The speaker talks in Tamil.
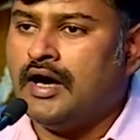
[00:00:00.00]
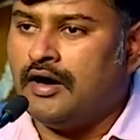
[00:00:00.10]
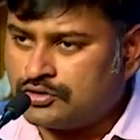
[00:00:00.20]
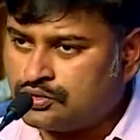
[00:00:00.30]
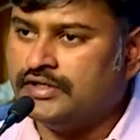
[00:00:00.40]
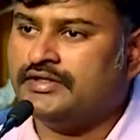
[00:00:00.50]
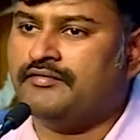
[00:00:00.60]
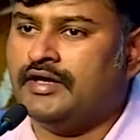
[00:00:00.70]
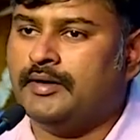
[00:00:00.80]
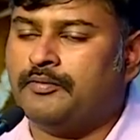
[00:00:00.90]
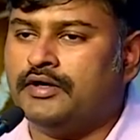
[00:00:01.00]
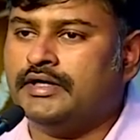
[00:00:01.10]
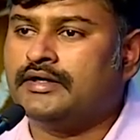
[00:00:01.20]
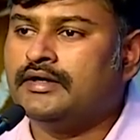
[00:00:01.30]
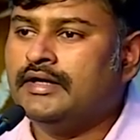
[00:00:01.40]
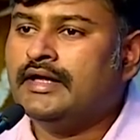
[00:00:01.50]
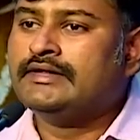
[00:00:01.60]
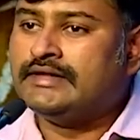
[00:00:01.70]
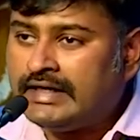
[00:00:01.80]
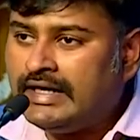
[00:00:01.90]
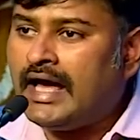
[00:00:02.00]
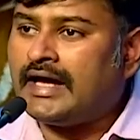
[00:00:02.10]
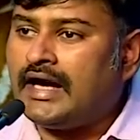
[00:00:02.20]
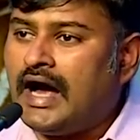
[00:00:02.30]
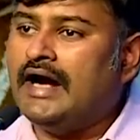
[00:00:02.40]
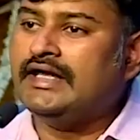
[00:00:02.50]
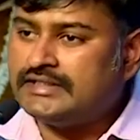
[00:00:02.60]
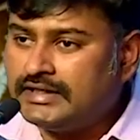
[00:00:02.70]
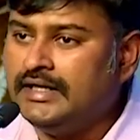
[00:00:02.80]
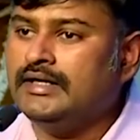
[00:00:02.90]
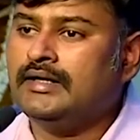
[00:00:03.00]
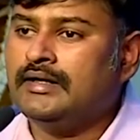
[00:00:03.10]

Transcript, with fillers: அவர் ஸ்டூடெண்ட்ஸ் ஹவ் டன் அ ப்ராஜெக்ட் த்ரீ லேக் அடிஷ்னல்